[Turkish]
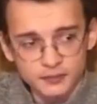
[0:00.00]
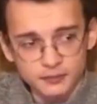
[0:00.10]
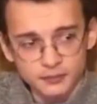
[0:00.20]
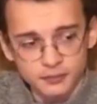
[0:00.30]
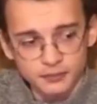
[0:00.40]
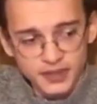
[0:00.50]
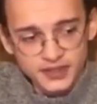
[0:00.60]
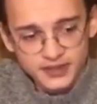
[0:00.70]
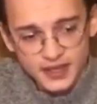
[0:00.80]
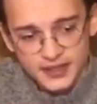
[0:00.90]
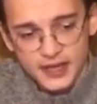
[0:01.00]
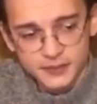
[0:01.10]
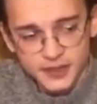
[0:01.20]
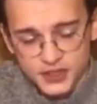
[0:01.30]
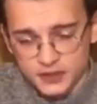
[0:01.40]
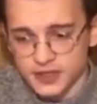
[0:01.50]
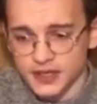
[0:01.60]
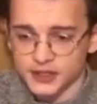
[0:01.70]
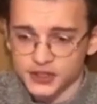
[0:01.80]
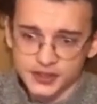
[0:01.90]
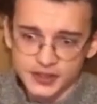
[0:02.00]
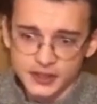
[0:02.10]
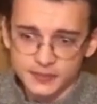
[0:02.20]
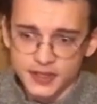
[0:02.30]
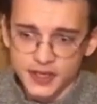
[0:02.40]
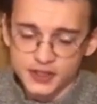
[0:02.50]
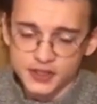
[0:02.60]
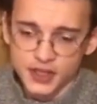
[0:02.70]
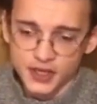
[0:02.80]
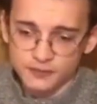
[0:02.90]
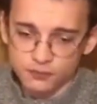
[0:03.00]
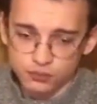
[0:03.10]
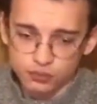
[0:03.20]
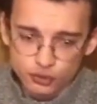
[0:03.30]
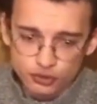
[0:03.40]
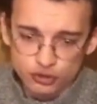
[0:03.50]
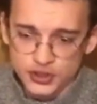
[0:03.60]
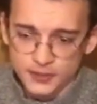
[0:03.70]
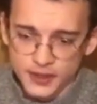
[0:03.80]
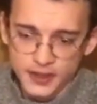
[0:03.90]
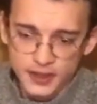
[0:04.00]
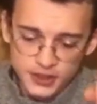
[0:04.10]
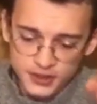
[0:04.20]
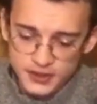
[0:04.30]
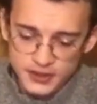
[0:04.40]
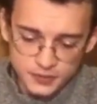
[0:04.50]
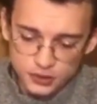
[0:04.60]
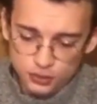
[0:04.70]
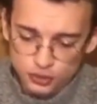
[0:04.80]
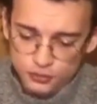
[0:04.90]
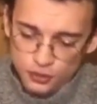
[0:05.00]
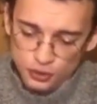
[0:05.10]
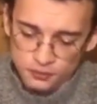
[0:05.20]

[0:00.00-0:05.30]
batıdan gelmeyecek bir eleştiriyle biz ayrıca bu hususta ben eleştirdiğimizi düşünmüyorum.